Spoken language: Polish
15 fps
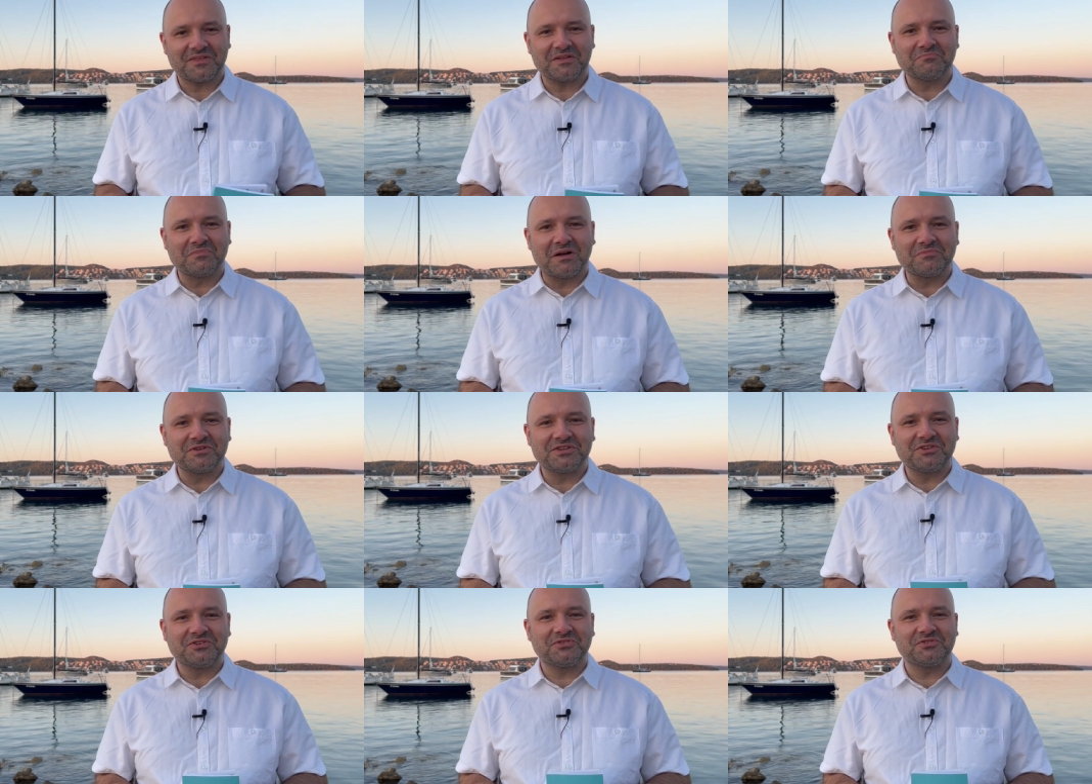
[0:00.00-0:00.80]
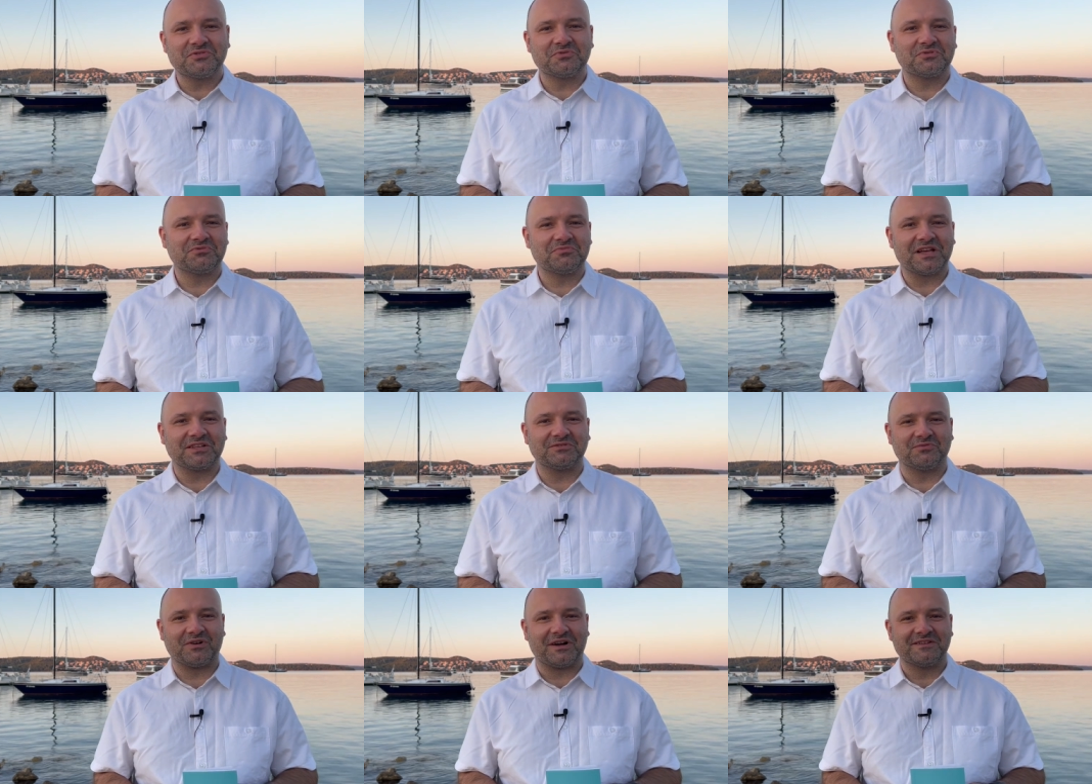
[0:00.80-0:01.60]
mamy iść do
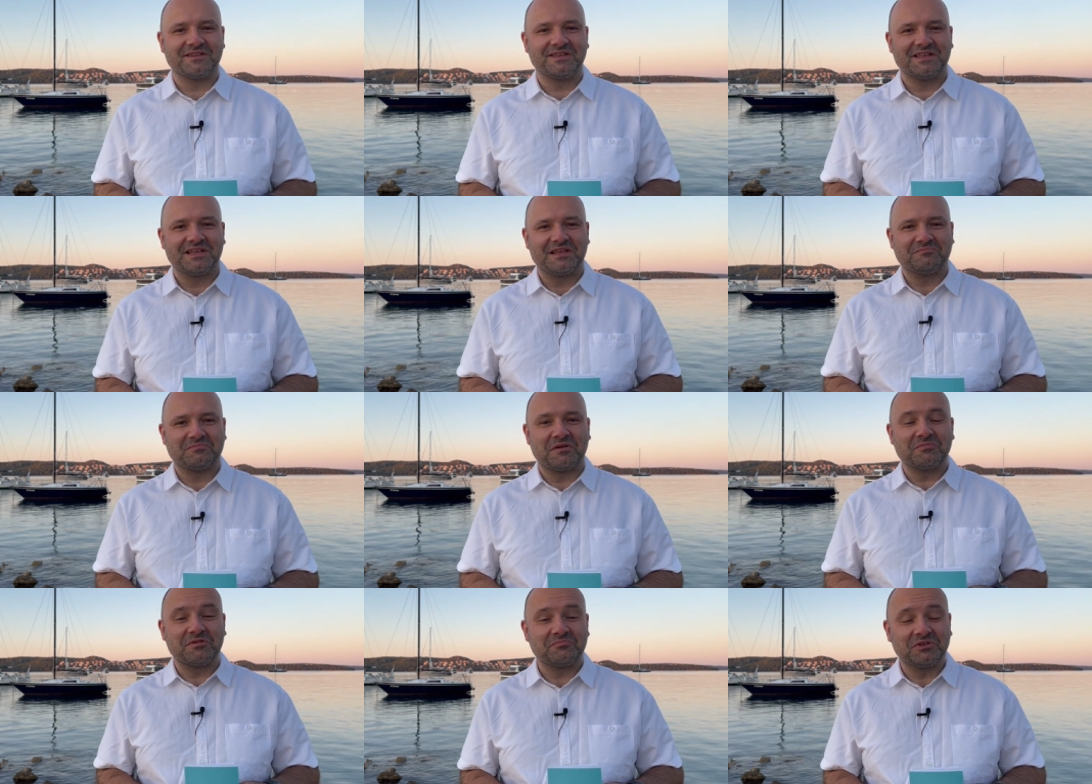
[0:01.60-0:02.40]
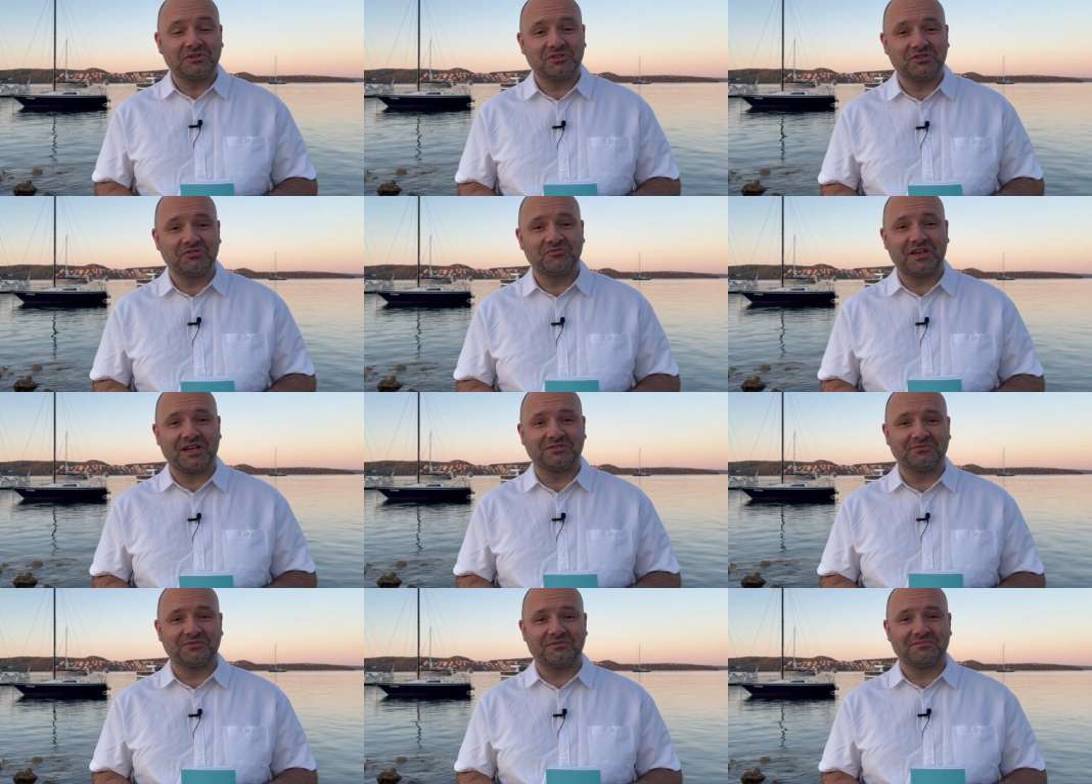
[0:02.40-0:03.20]
światła, mamy być
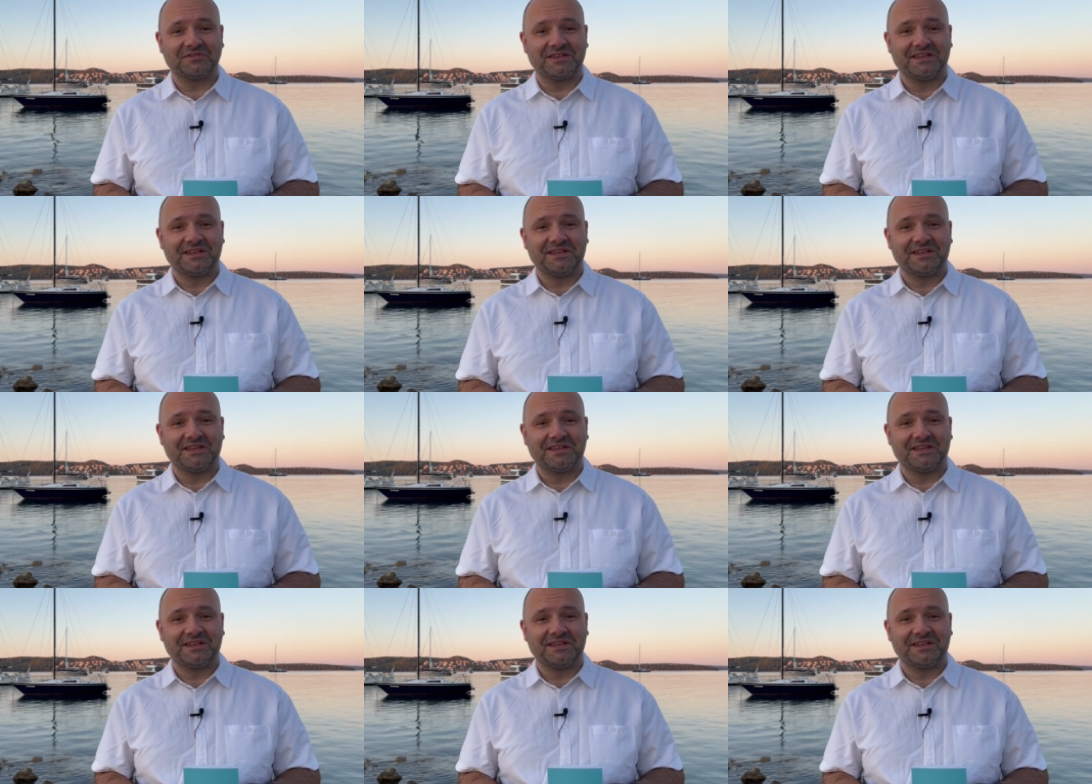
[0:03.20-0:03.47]
światłem.